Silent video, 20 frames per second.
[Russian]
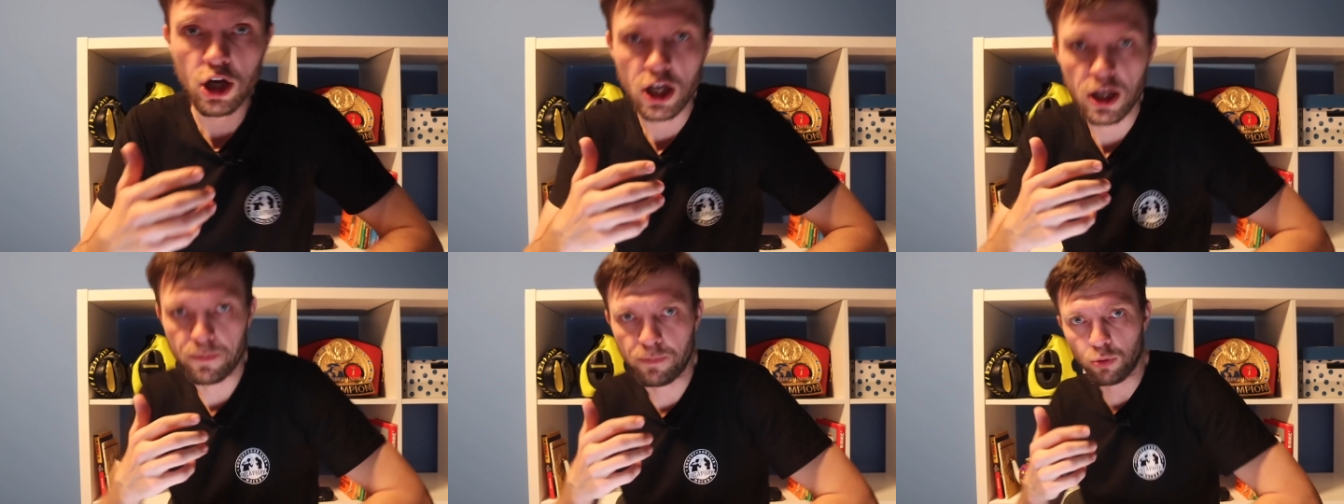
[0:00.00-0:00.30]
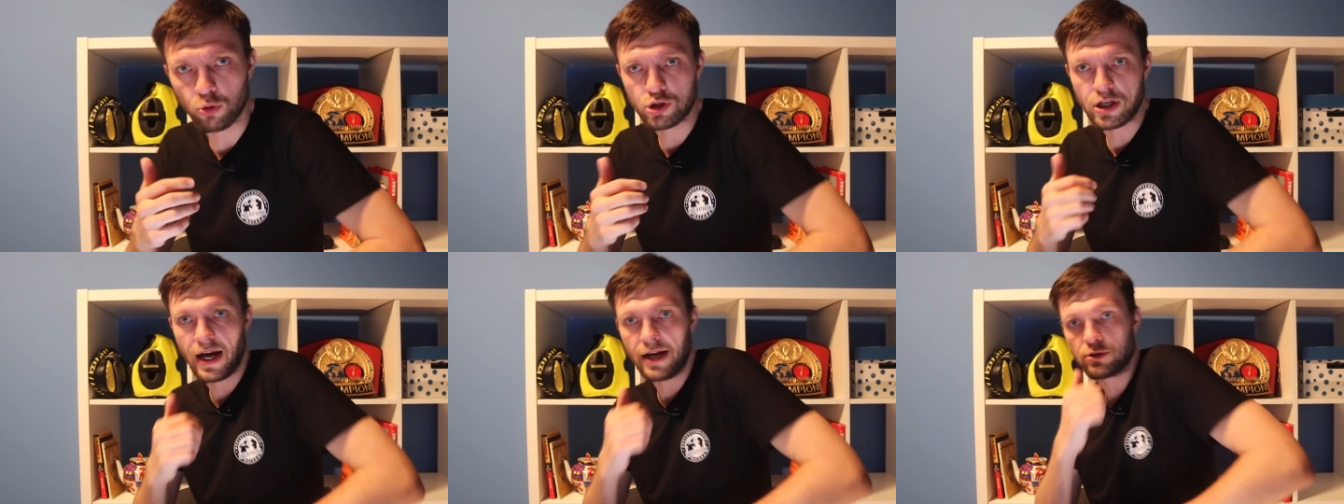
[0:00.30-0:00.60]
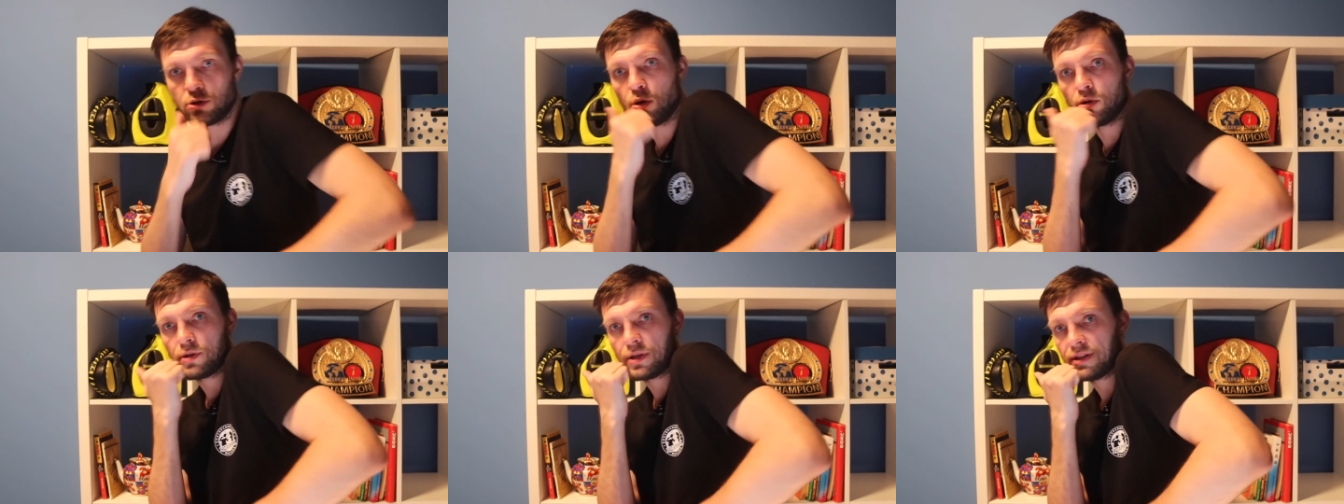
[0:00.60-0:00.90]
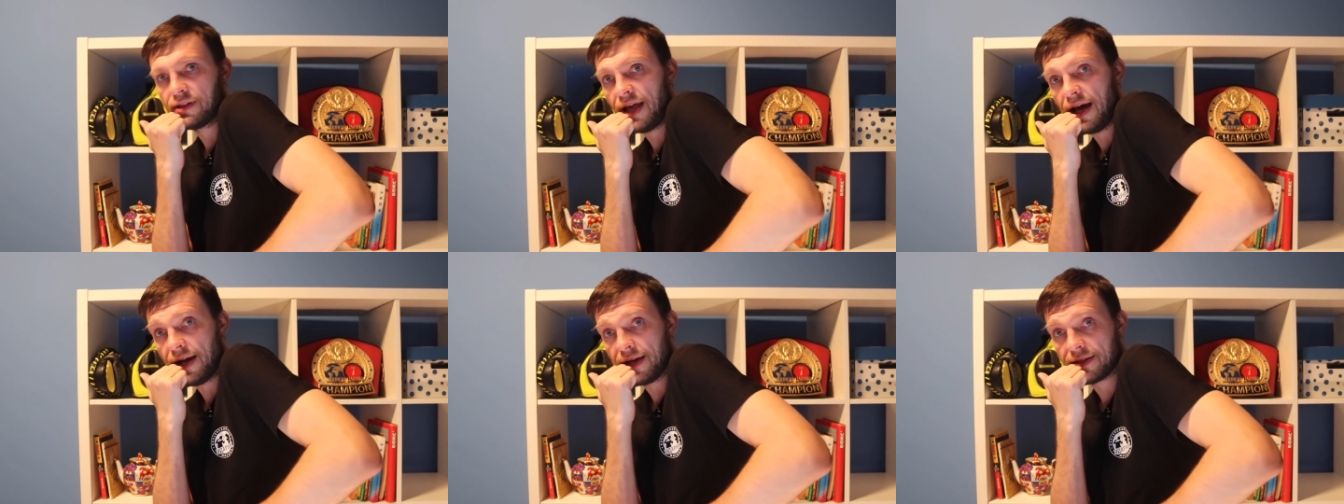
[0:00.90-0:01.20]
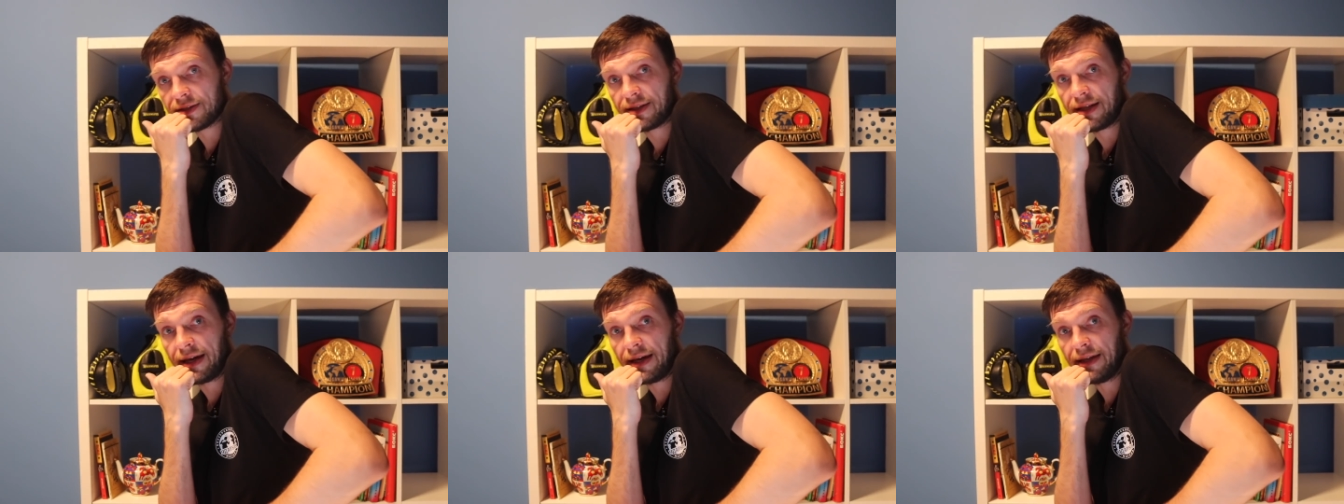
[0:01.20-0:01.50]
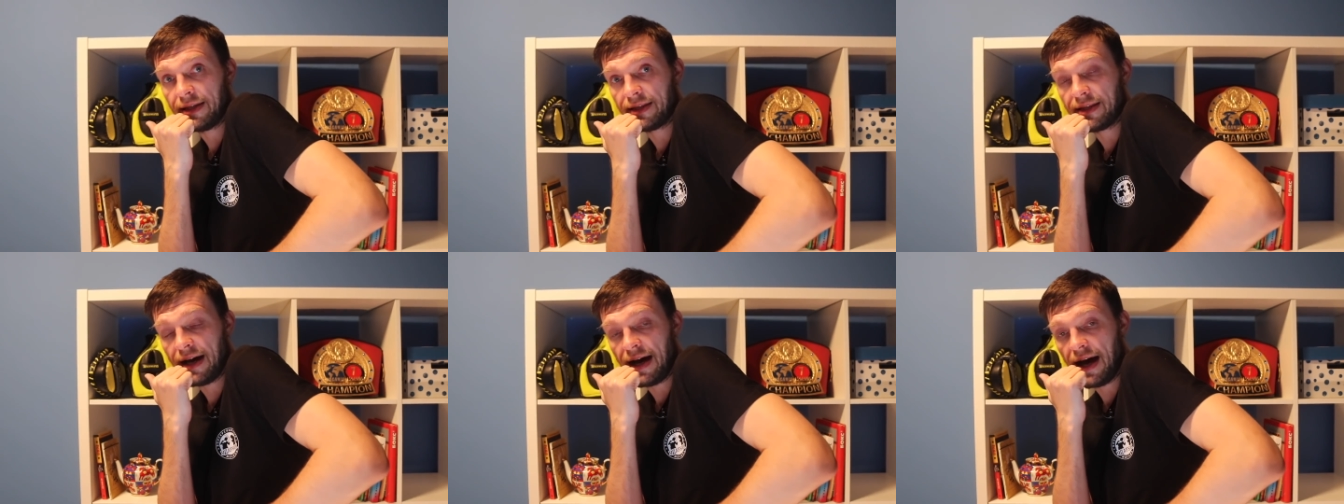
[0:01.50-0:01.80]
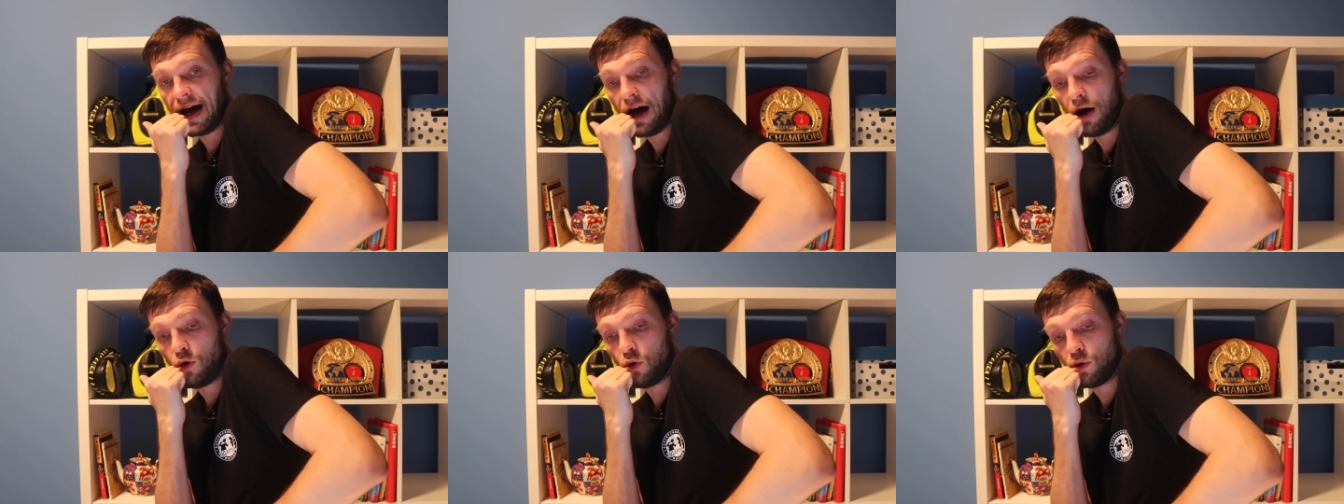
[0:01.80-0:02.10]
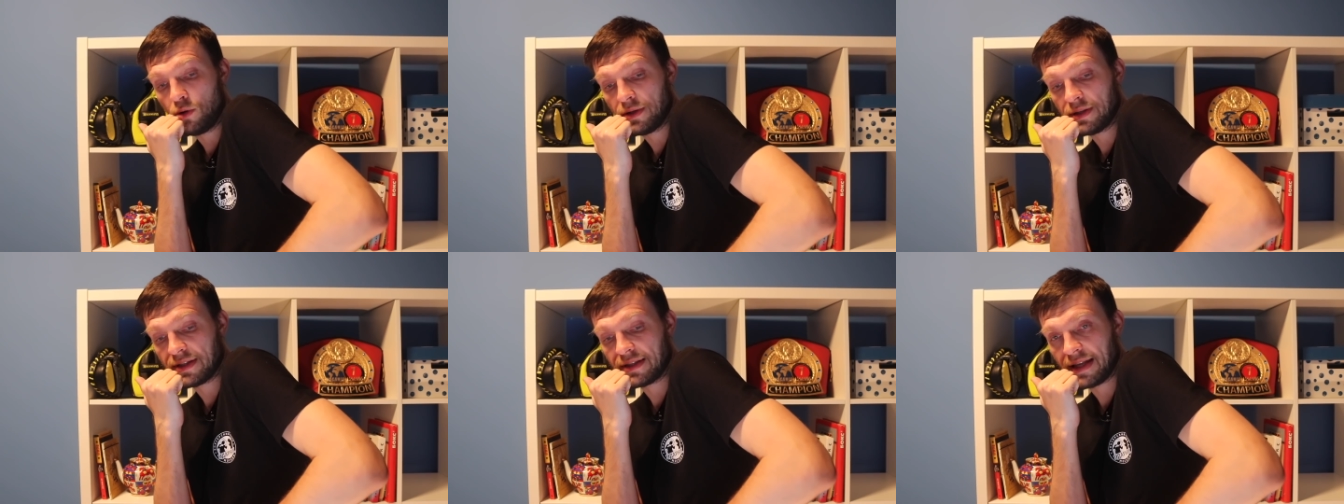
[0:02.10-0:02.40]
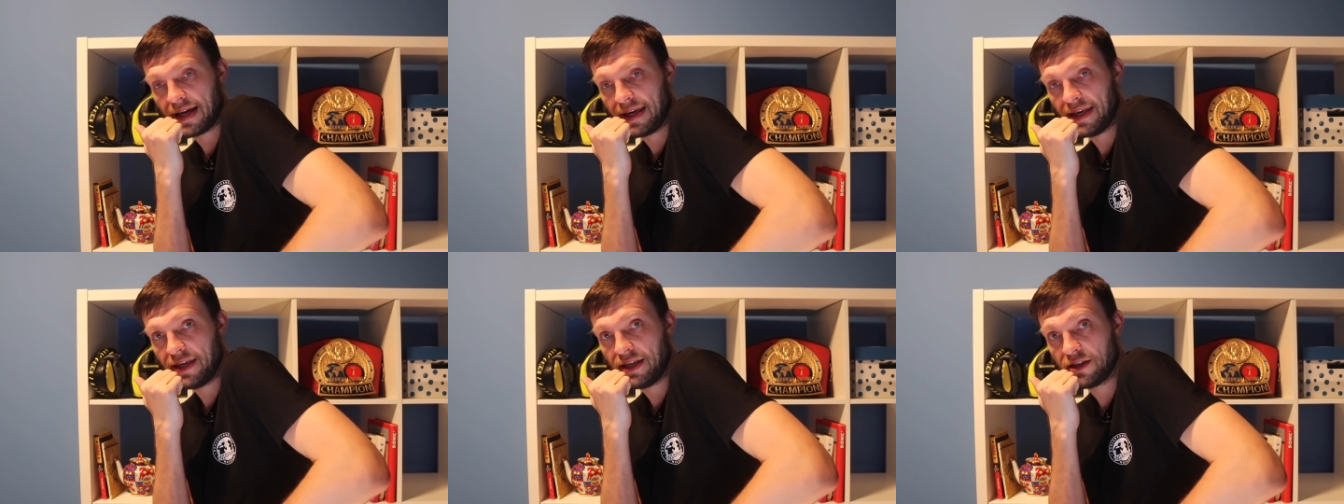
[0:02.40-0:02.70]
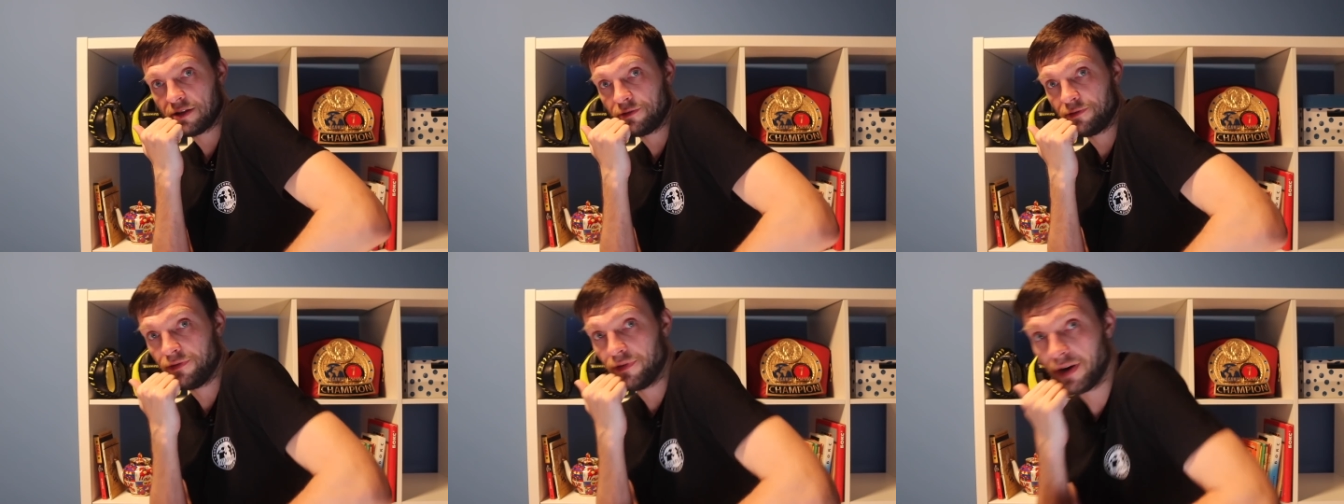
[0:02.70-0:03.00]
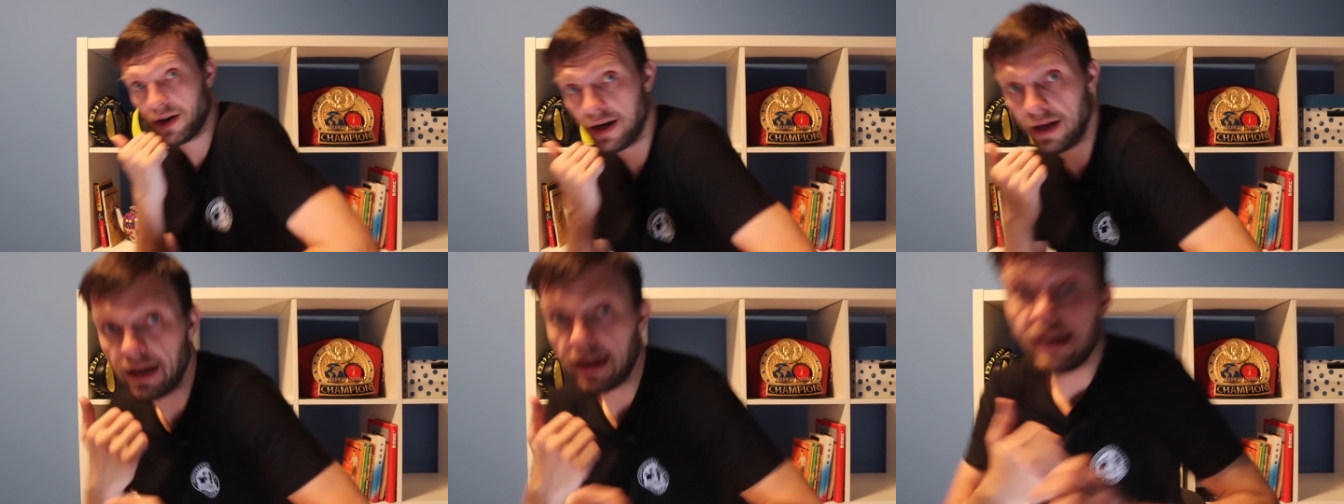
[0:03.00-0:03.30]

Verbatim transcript: и получается он не так стоит, а он стоит в